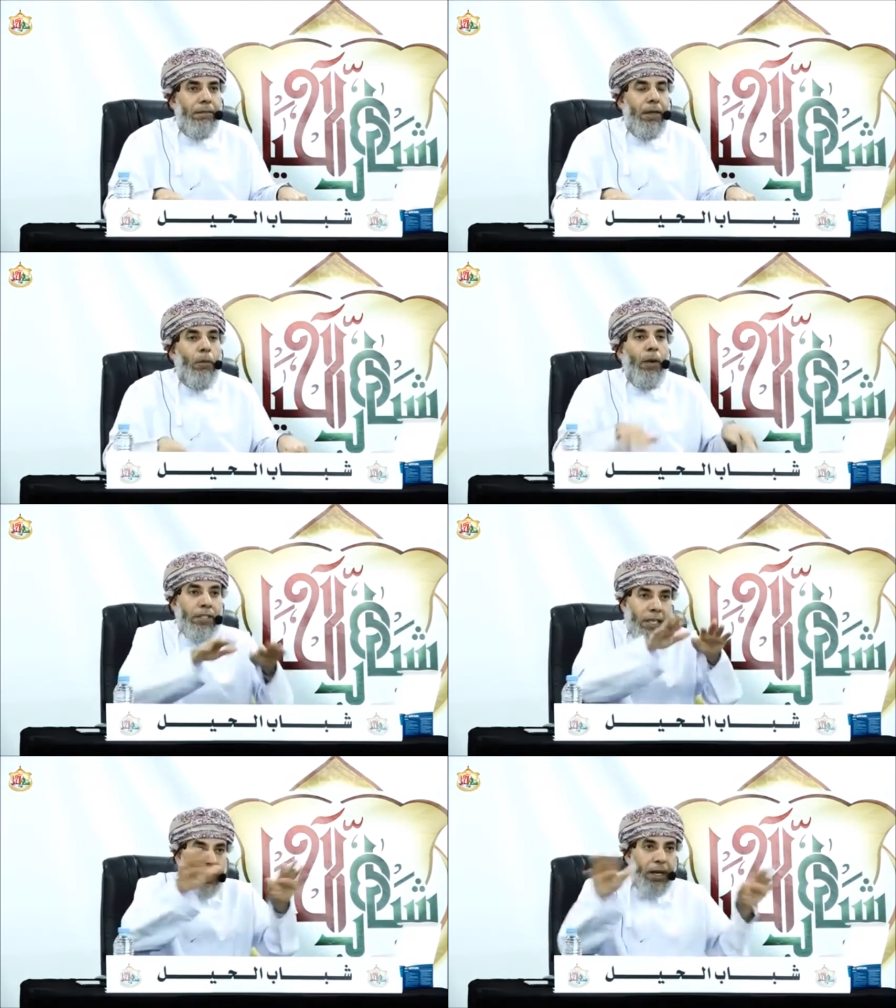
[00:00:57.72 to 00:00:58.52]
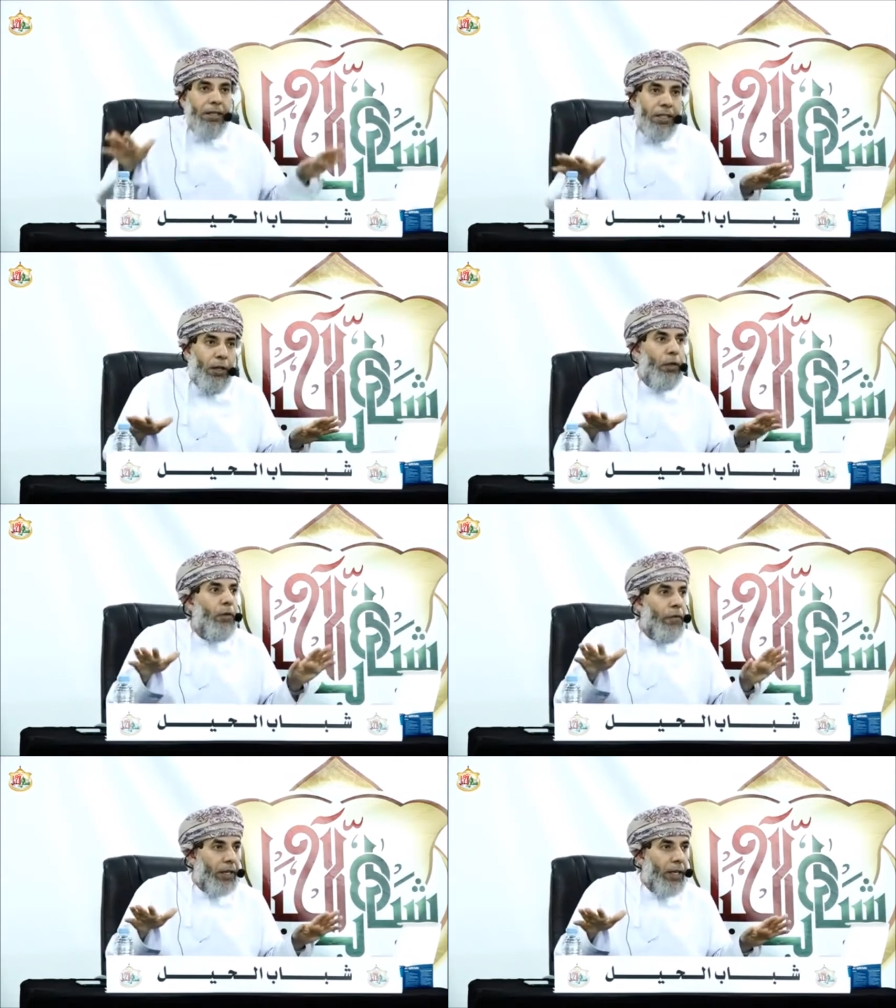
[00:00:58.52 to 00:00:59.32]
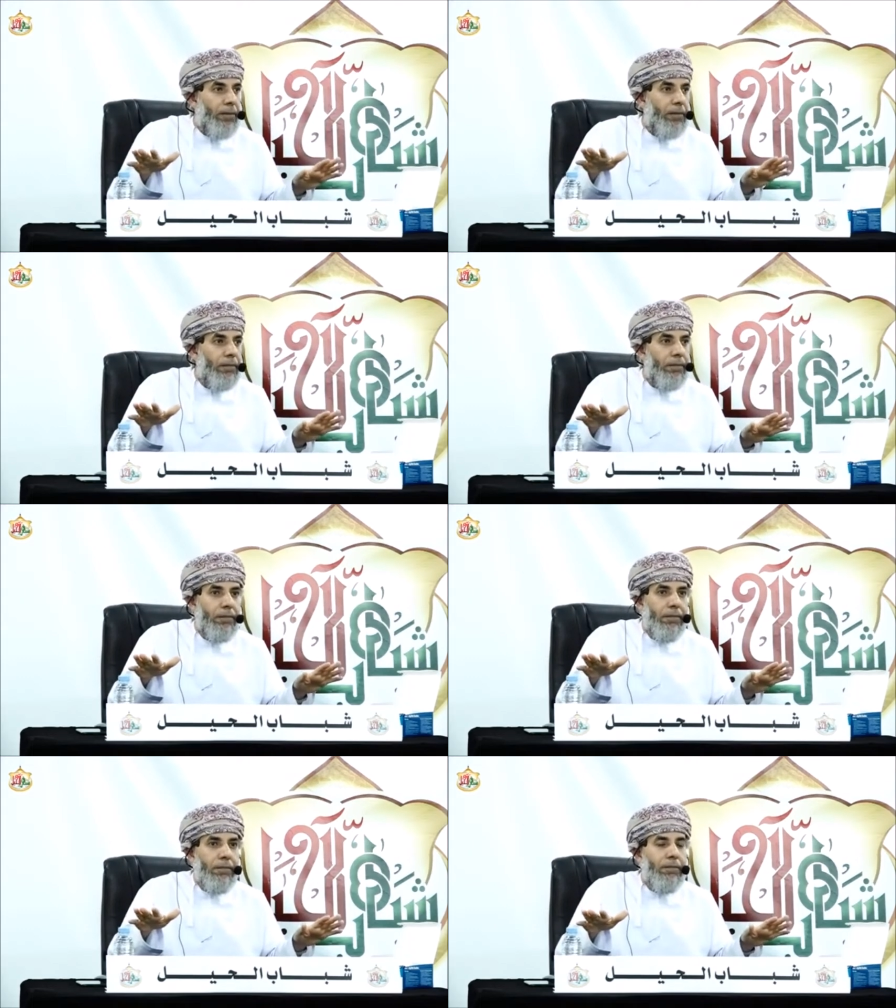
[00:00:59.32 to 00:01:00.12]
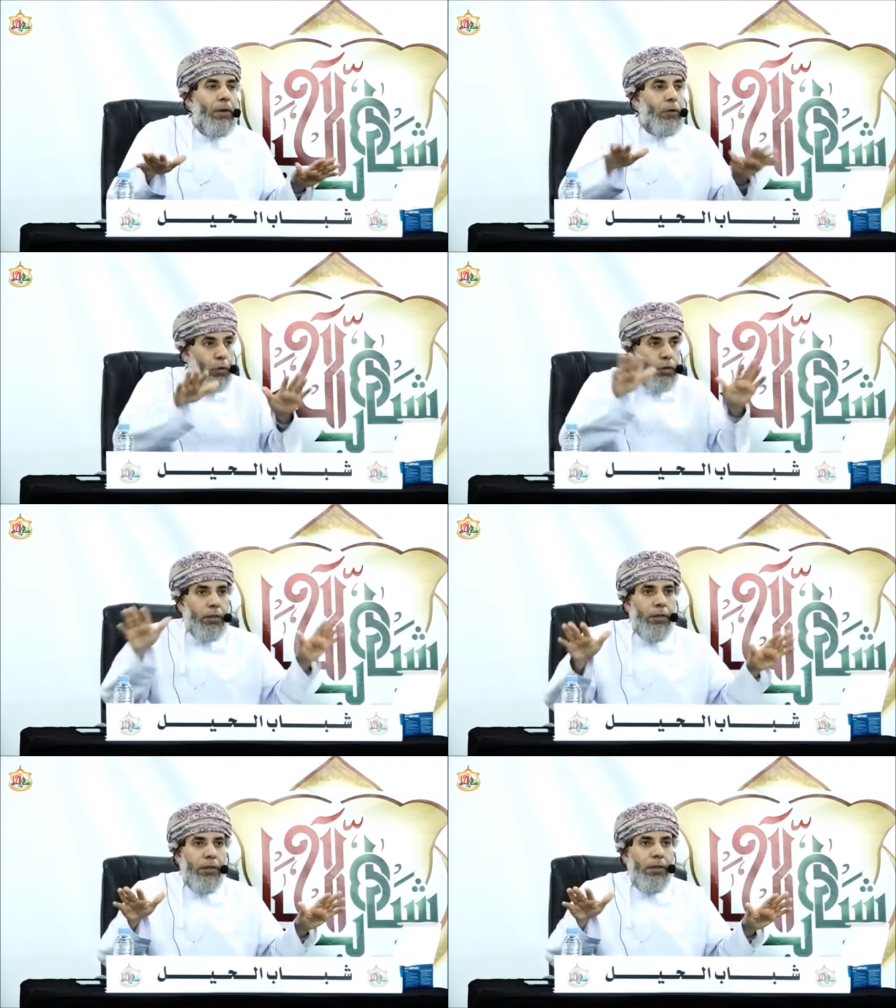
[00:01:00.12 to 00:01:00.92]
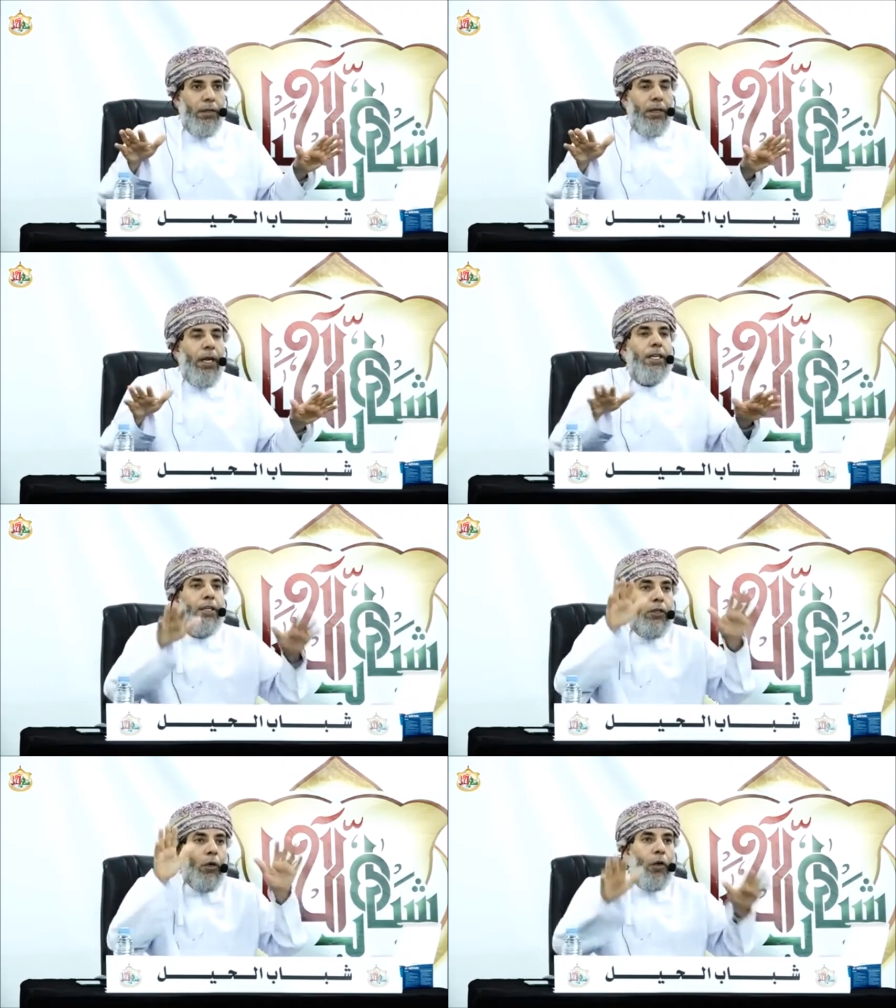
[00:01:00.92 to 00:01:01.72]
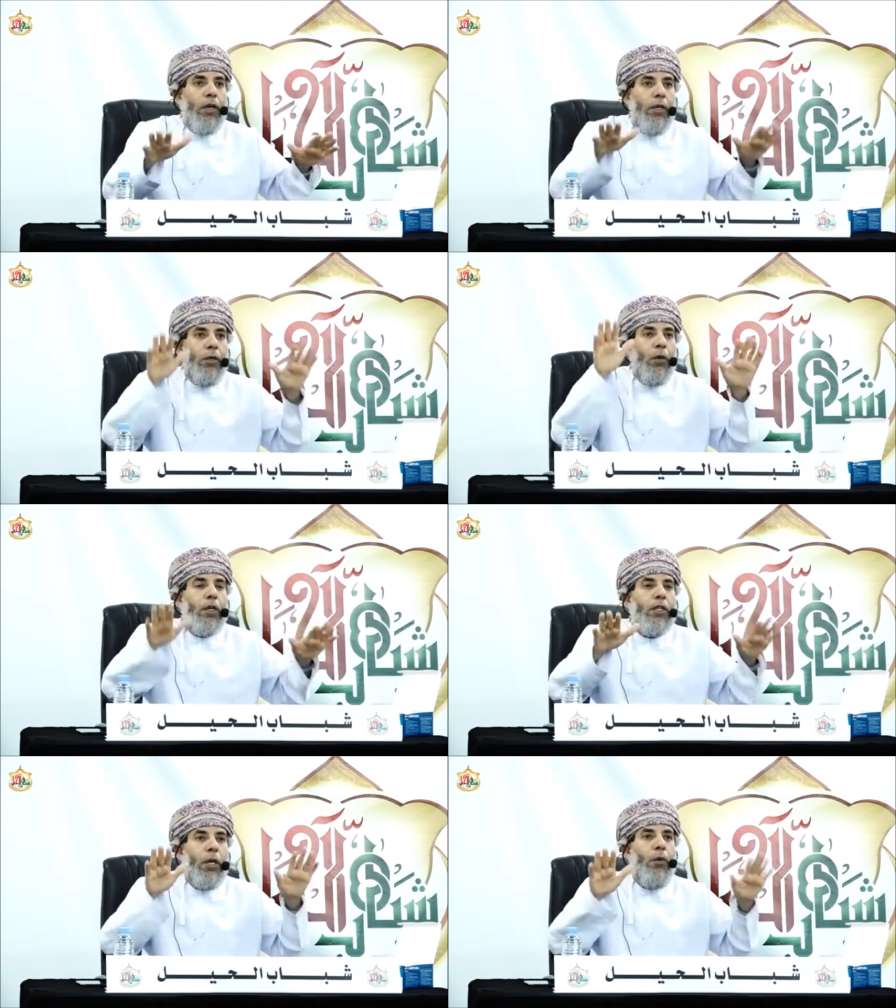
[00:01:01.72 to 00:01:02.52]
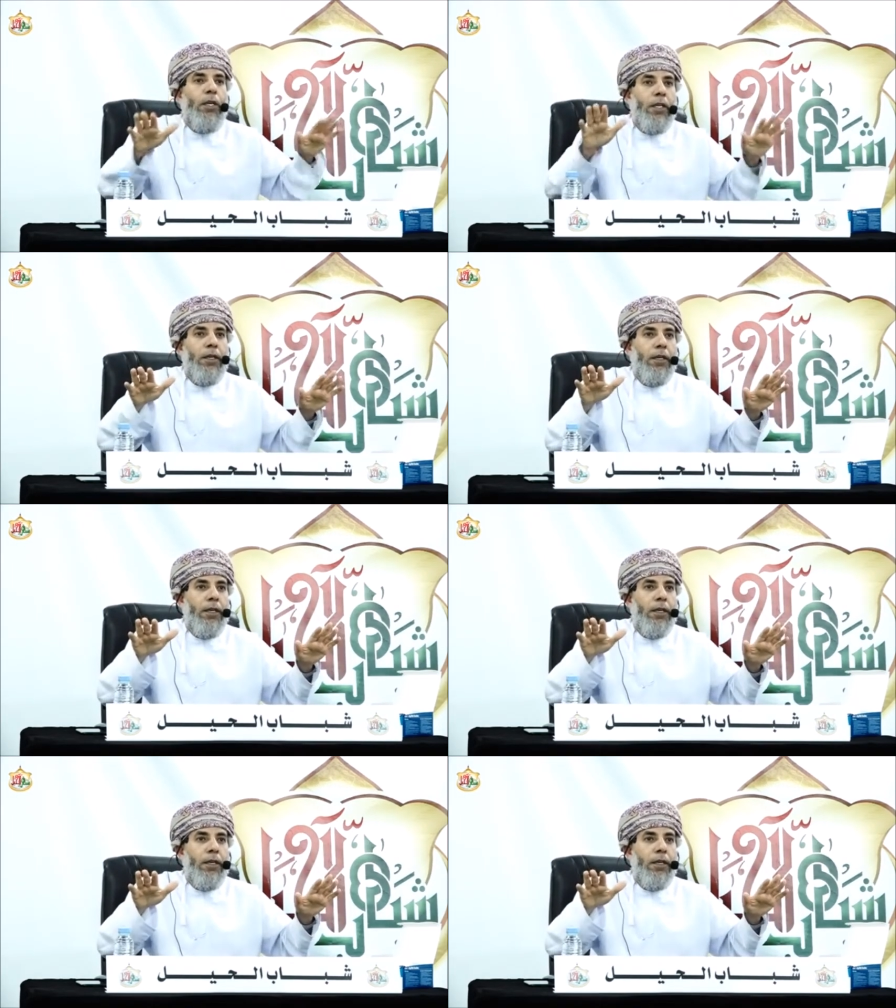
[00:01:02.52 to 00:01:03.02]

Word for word: الممارسات الخاطئه عذر من ذا الكلام موجود لكن دورنا دور التوعيه